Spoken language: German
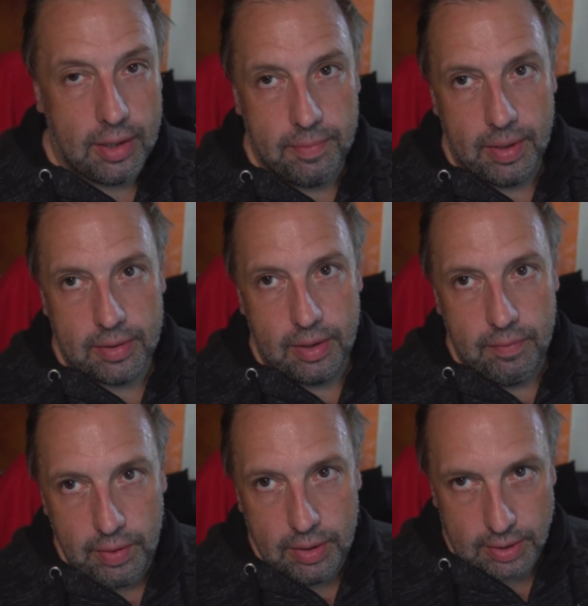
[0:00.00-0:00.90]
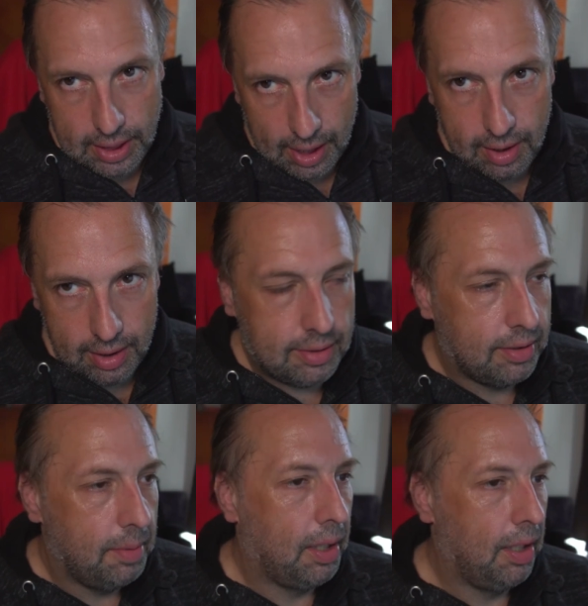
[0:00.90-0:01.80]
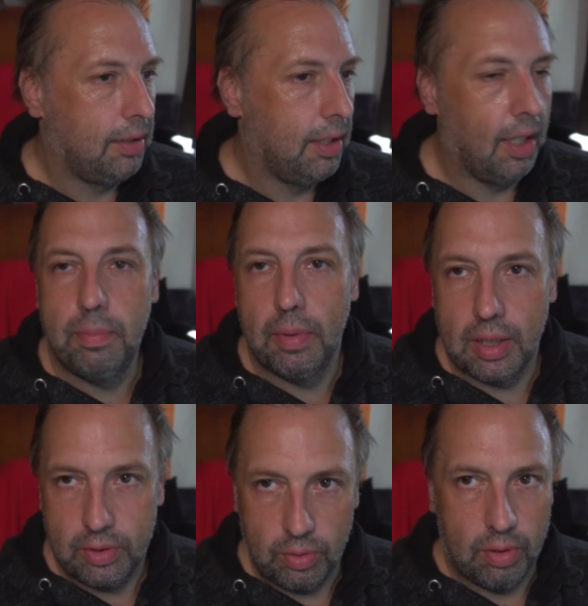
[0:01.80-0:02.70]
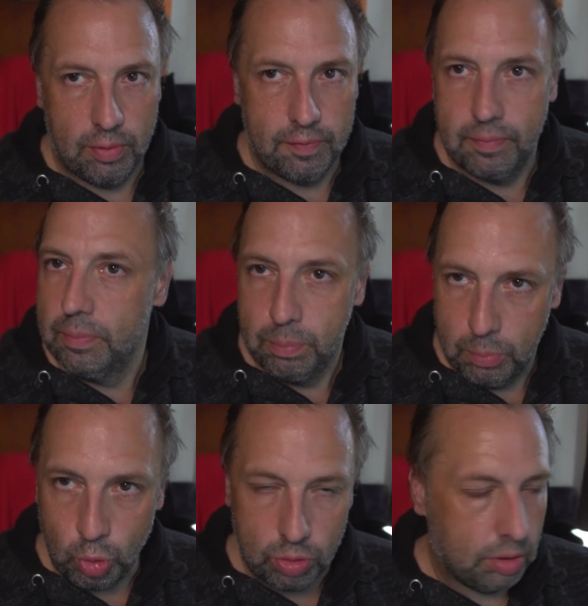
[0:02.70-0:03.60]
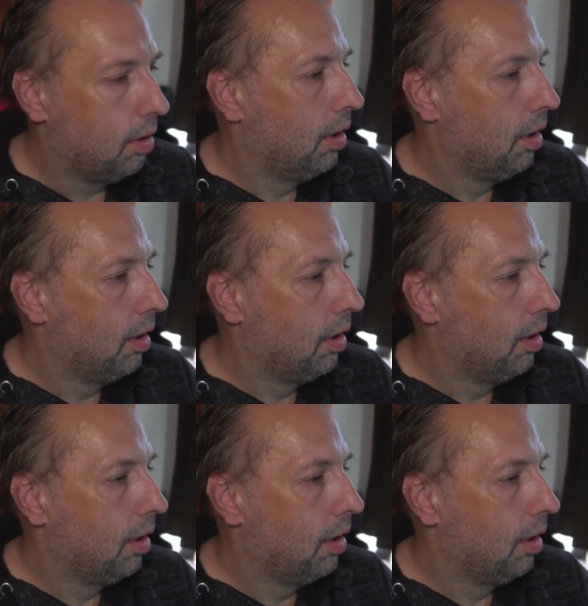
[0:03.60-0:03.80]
ich werde in Wien das allerletzte Mal den Halbmarathon laufen. Punkt.